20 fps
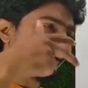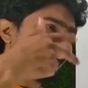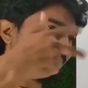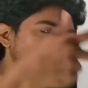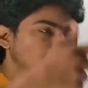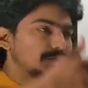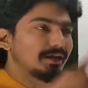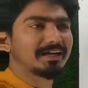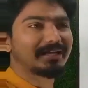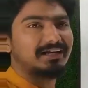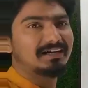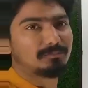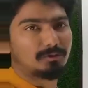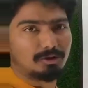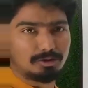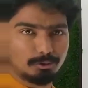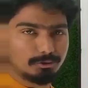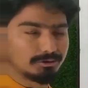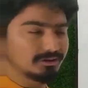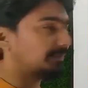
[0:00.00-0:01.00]
বা দুই এক লাইন
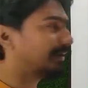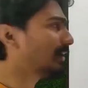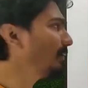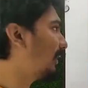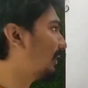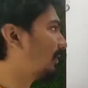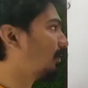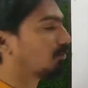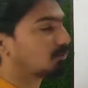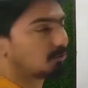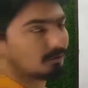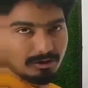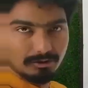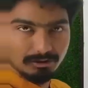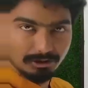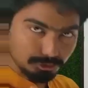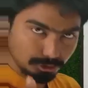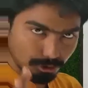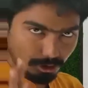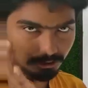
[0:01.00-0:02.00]
বড় হতে পারে বাট অঙ্কটা
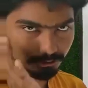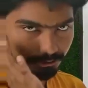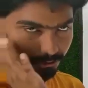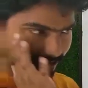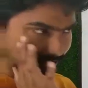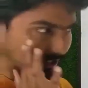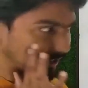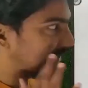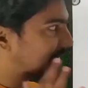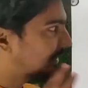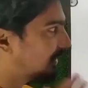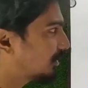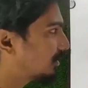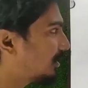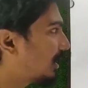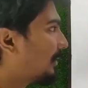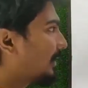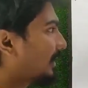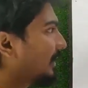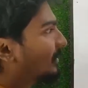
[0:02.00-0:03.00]
অনেক সহজ হয়ে যায়
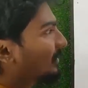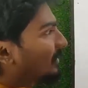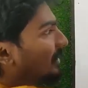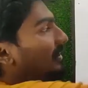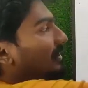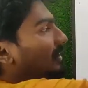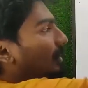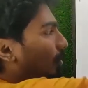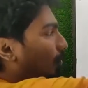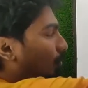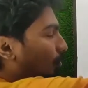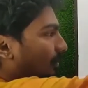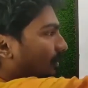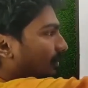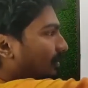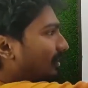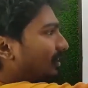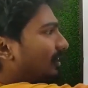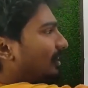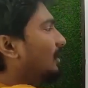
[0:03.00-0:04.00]
তো আমি এখানে তিনটা অঙ্ক
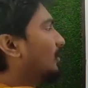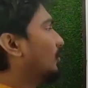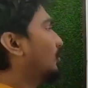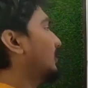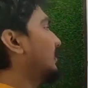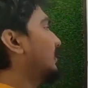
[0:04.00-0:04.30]
দিছি তো